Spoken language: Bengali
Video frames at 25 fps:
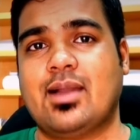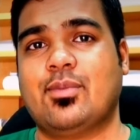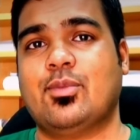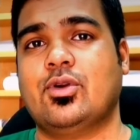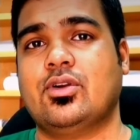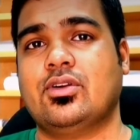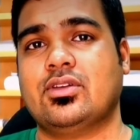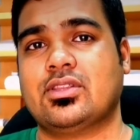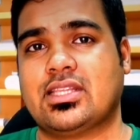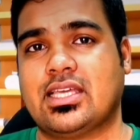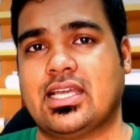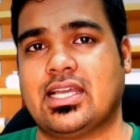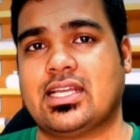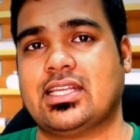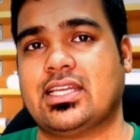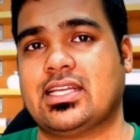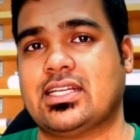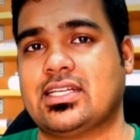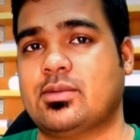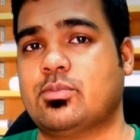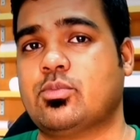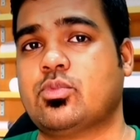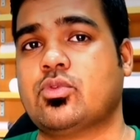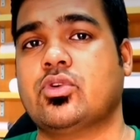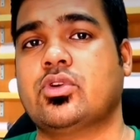এবং তার
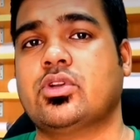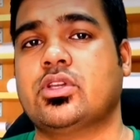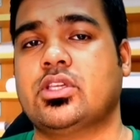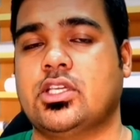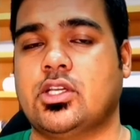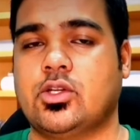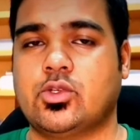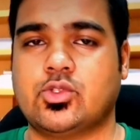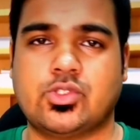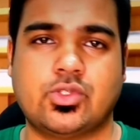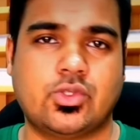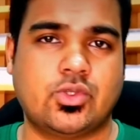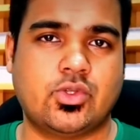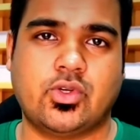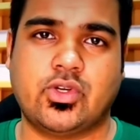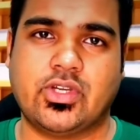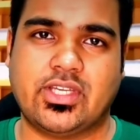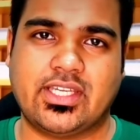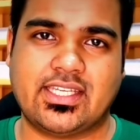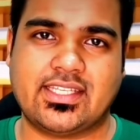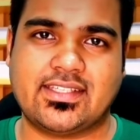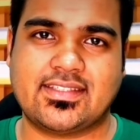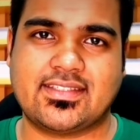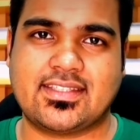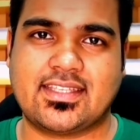একটা প্রক্রিয়াও শুরু
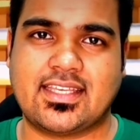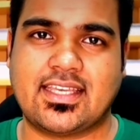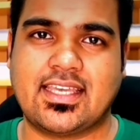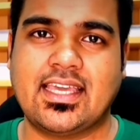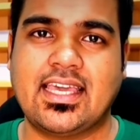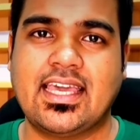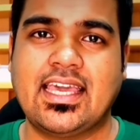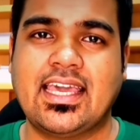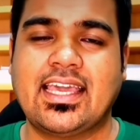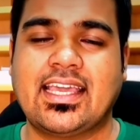হয়ে গেছে